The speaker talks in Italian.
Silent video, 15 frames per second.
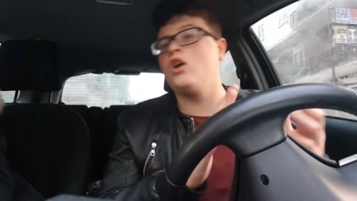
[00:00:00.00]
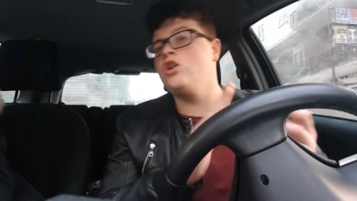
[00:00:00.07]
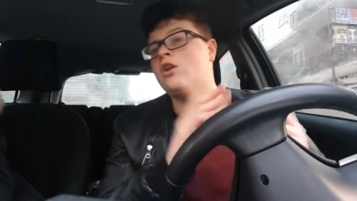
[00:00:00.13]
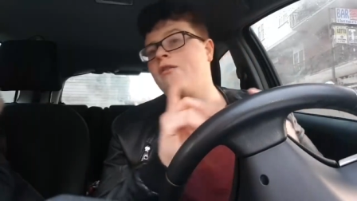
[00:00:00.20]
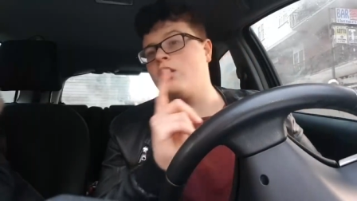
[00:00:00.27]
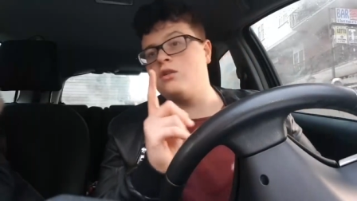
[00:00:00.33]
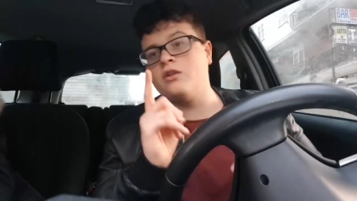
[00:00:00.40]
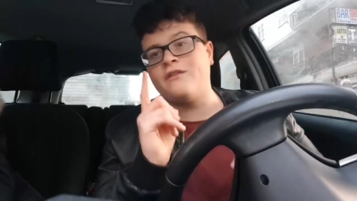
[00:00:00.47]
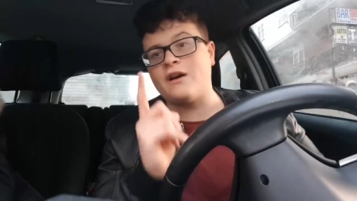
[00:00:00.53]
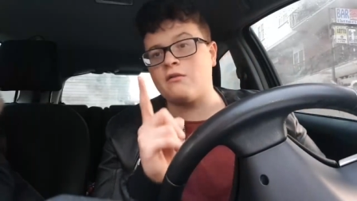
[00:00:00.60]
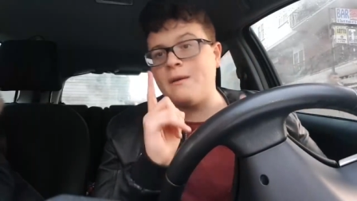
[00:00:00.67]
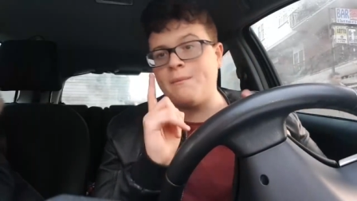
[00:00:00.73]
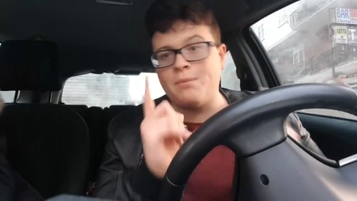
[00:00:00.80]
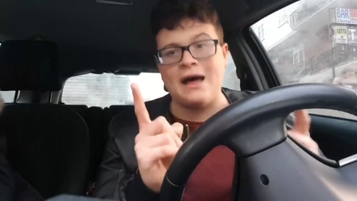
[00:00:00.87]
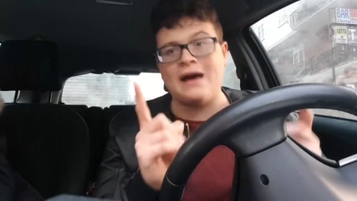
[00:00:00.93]
Io voglio fare
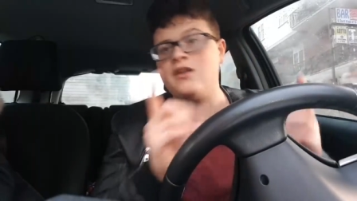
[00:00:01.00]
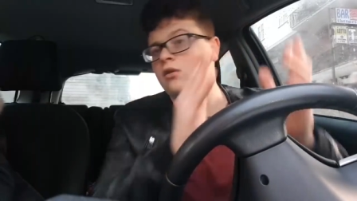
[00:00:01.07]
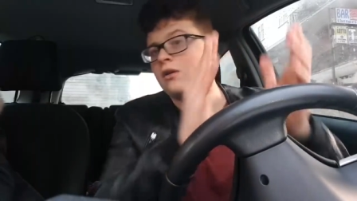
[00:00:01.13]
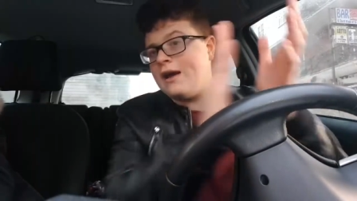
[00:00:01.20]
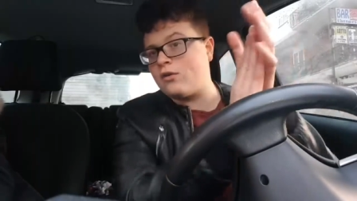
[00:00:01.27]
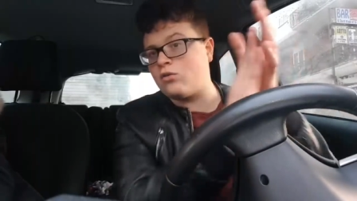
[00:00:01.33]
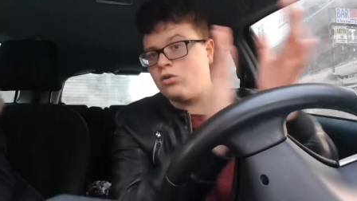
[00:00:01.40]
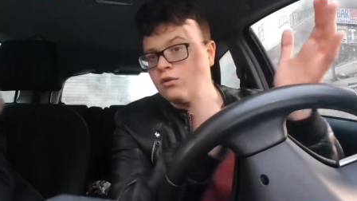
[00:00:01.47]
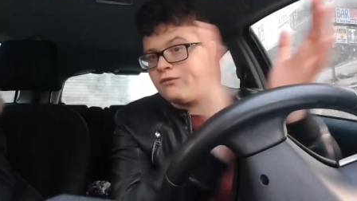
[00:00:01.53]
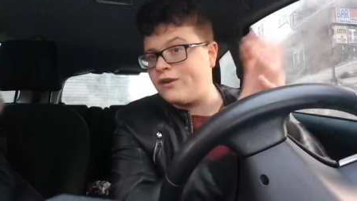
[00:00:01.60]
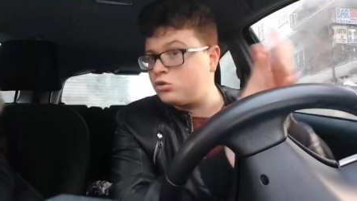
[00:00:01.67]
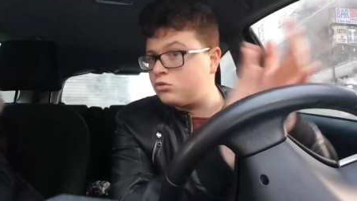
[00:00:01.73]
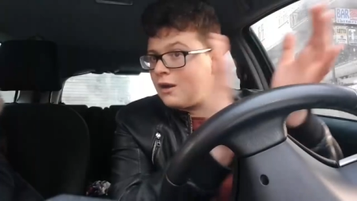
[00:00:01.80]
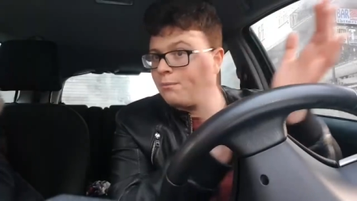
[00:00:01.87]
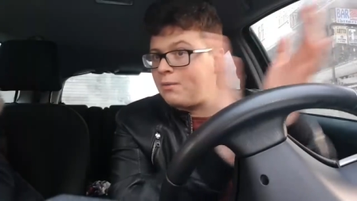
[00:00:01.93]
un applauso, io eccolo,
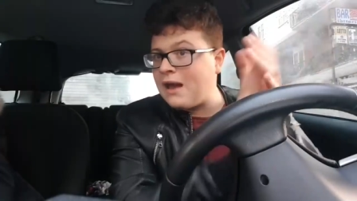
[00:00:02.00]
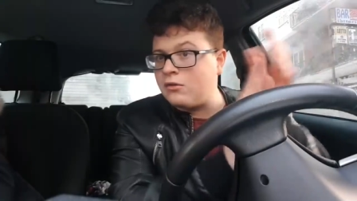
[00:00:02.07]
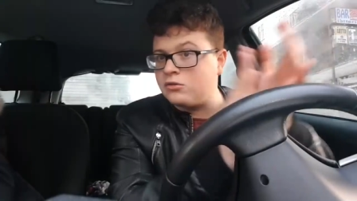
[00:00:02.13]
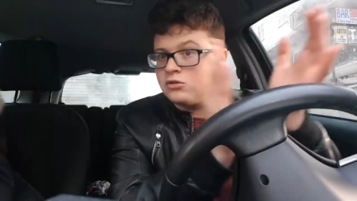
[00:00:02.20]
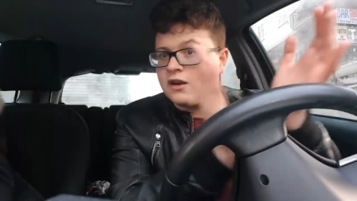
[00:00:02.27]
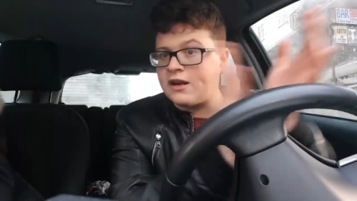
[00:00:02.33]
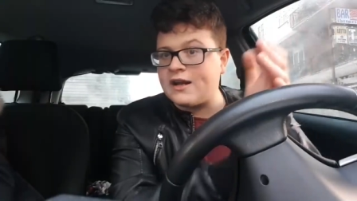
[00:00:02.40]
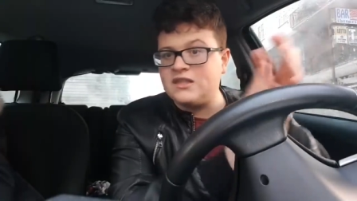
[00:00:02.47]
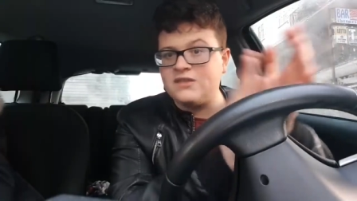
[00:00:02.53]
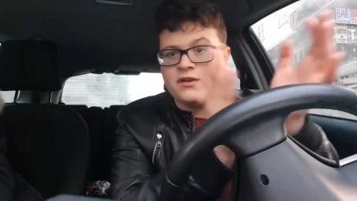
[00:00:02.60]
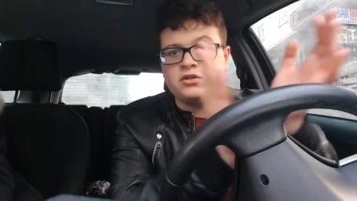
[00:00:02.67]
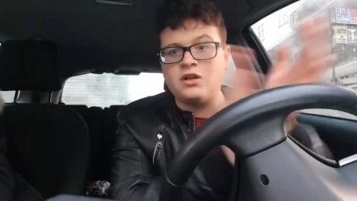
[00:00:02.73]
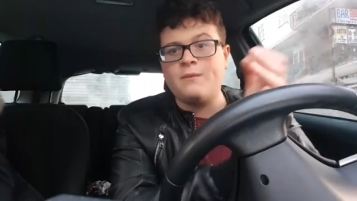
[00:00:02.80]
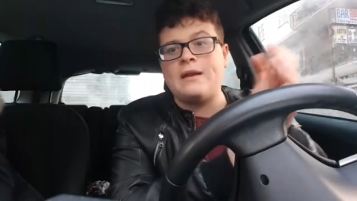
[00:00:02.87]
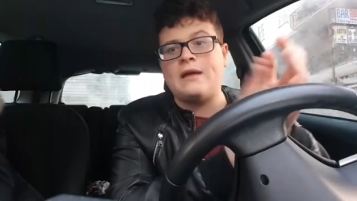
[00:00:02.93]
faccio un applauso ragazzi,
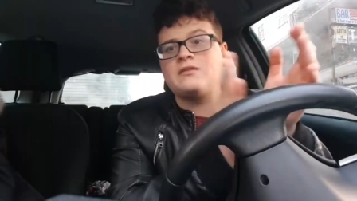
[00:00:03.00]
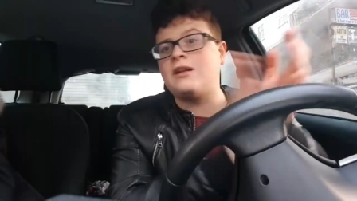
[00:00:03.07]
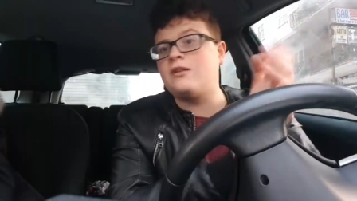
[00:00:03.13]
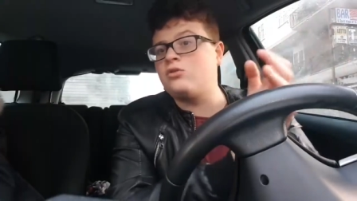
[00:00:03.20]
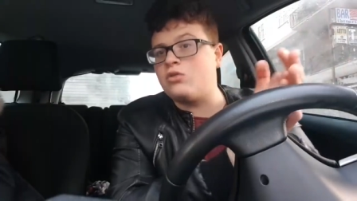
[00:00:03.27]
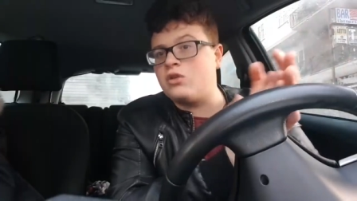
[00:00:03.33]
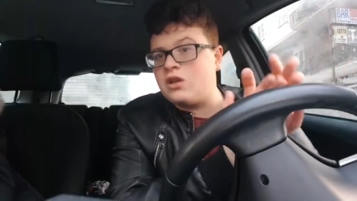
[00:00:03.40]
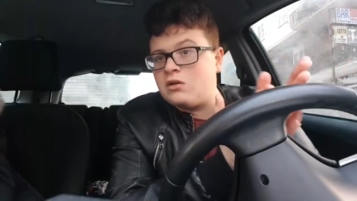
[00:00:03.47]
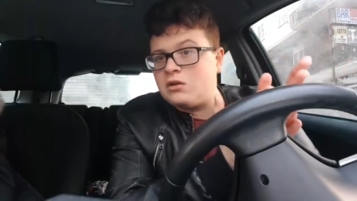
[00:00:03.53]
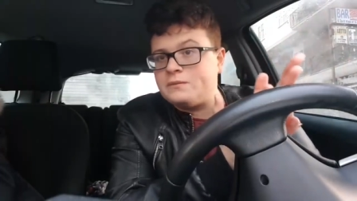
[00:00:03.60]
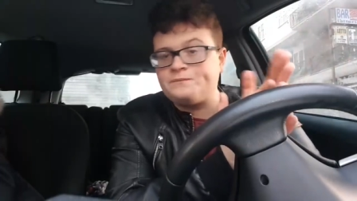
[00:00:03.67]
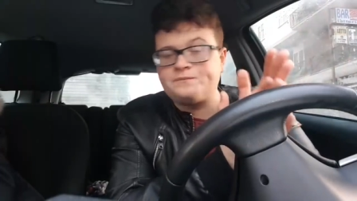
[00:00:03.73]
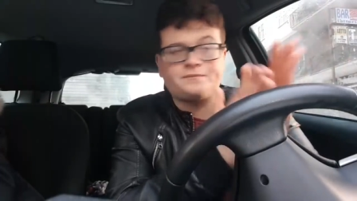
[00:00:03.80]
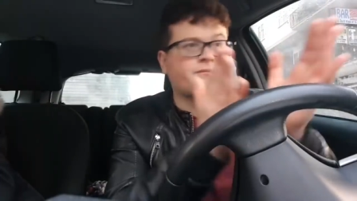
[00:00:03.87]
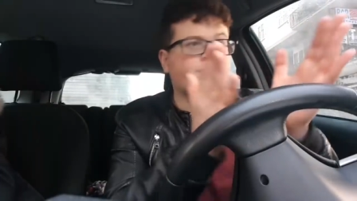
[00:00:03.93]
faccio un applauso al Torino
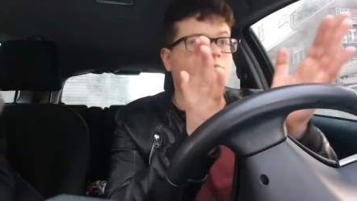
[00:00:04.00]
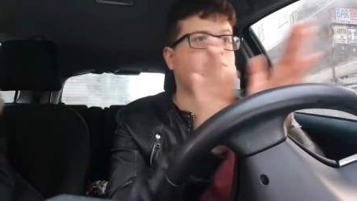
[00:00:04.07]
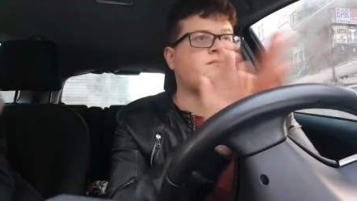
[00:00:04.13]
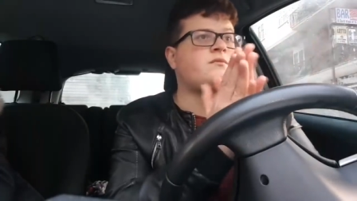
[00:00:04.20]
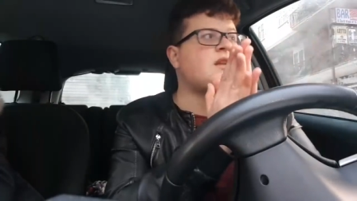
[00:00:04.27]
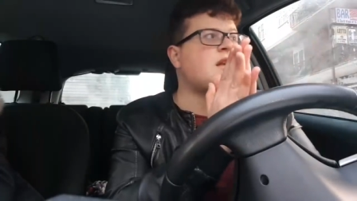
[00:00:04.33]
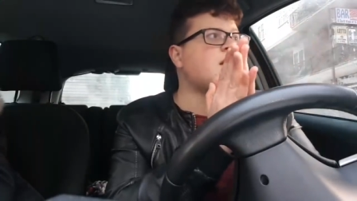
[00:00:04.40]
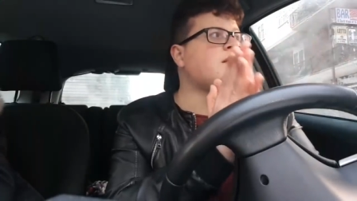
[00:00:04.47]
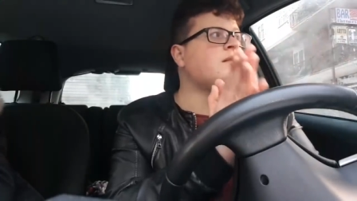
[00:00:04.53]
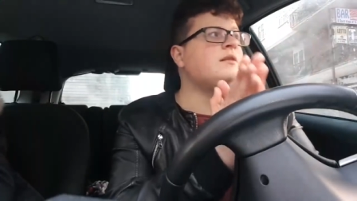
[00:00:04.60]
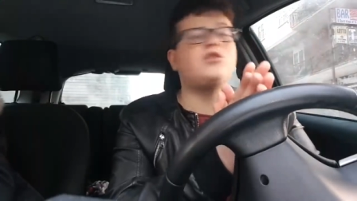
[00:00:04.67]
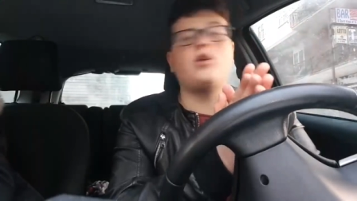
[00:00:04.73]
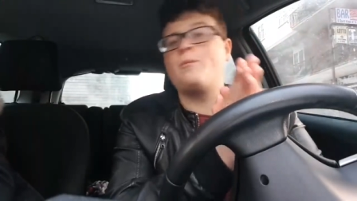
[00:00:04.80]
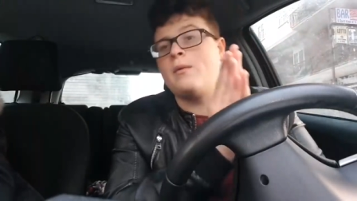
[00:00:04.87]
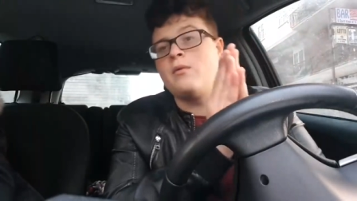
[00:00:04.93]

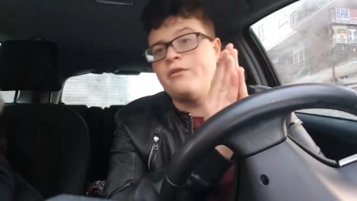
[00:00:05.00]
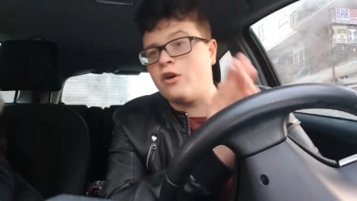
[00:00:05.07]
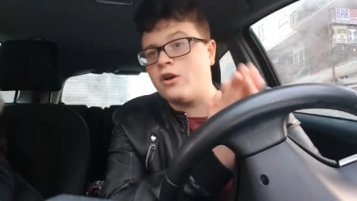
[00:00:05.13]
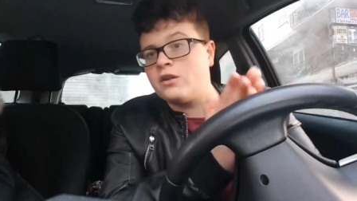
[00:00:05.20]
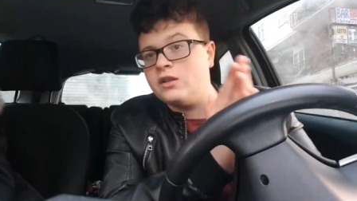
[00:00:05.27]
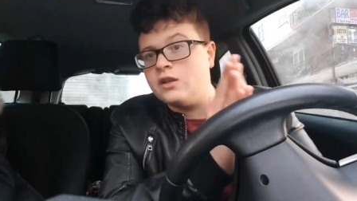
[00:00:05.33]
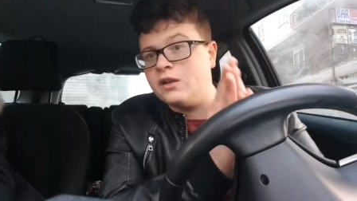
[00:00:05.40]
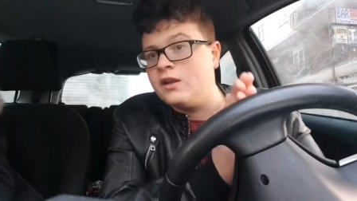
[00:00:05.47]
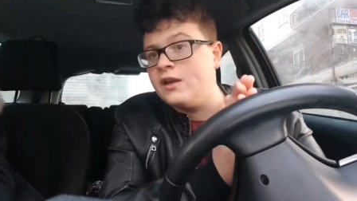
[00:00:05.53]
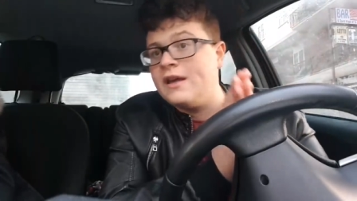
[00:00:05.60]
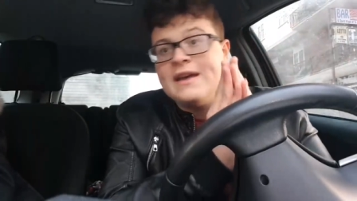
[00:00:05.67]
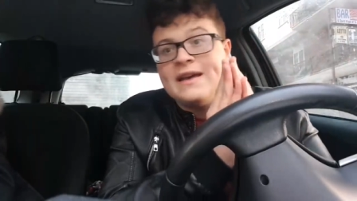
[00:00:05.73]
sono proprio forti.